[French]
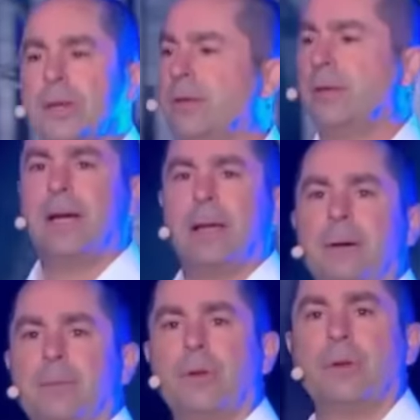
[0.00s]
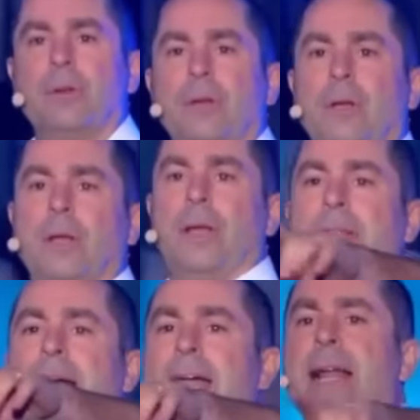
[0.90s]
messieurs dames. Oui.
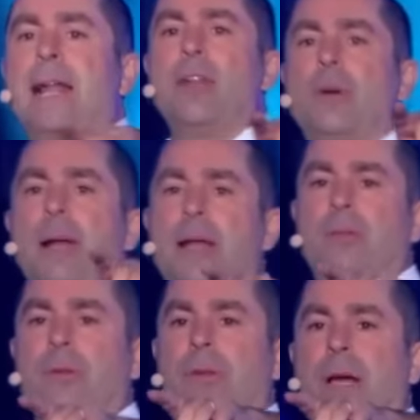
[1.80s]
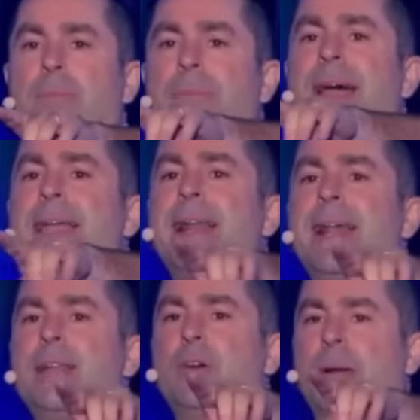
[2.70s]
Derrière la ligne blanche, monsieur Derrière
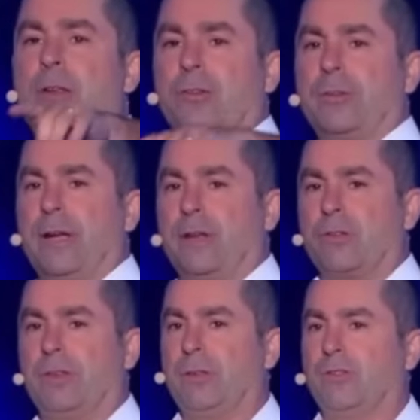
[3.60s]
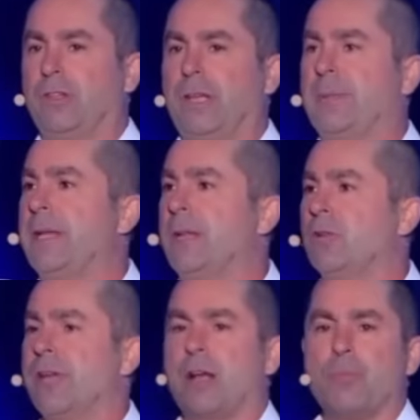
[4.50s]
la ligne blanche. Voilà, je, termine un
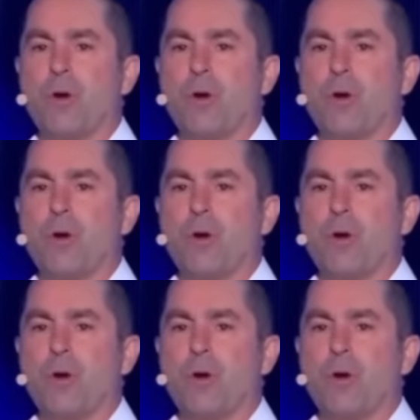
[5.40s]
dossier avec mon